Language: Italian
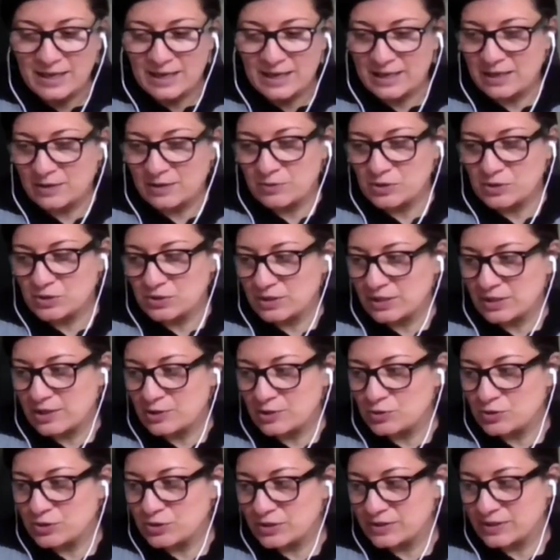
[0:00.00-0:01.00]
alla, questione
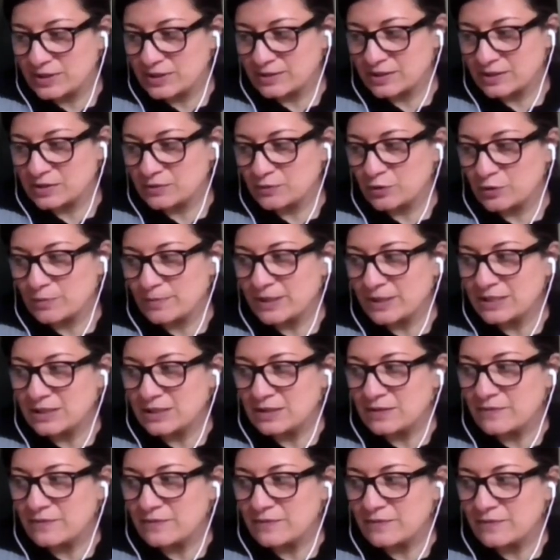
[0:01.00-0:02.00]
della giustizia
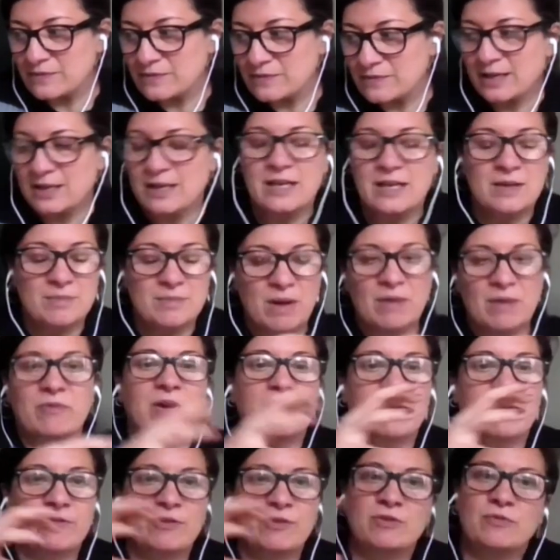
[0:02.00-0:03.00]
trasformativa è ma
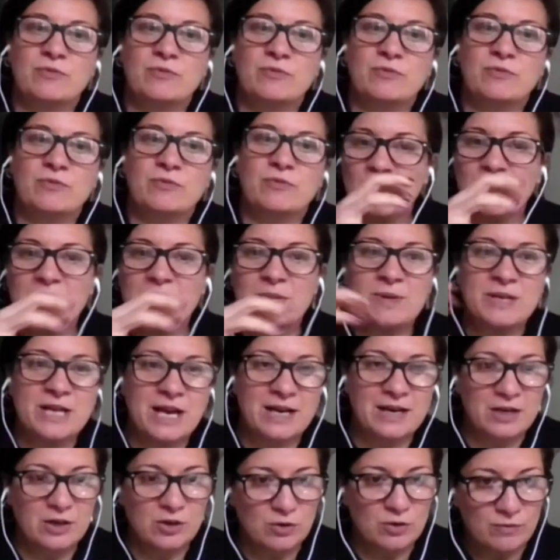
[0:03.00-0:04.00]
che vogliamo
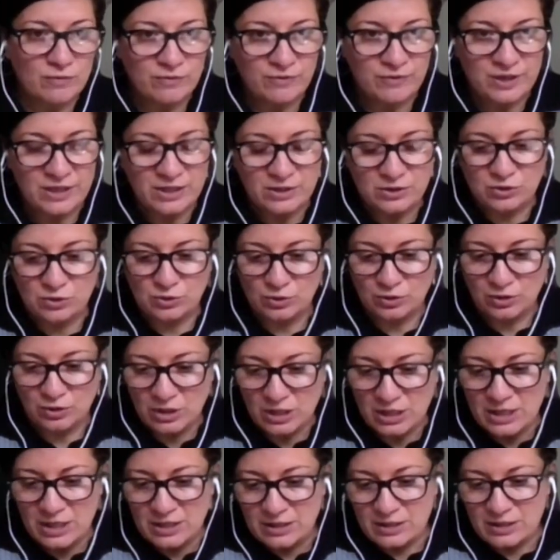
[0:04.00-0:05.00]
eliminare il
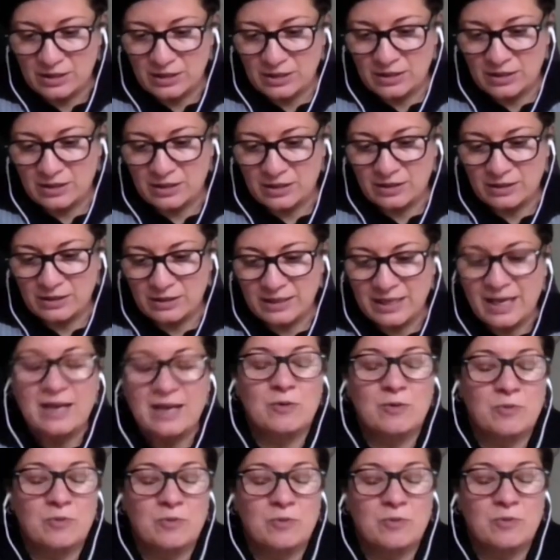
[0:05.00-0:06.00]
conflitto, eh,
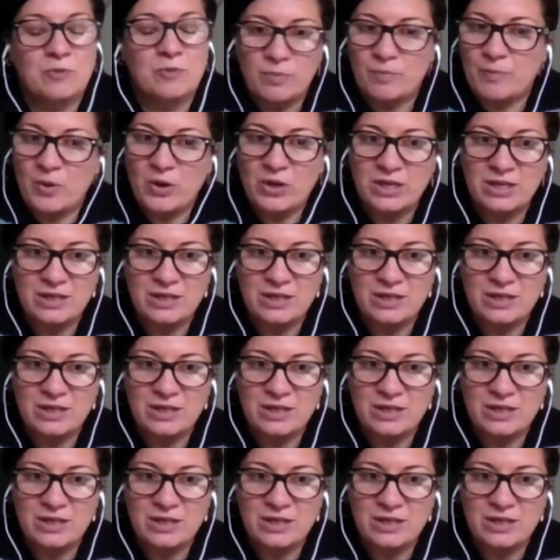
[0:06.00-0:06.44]
che è quello che poi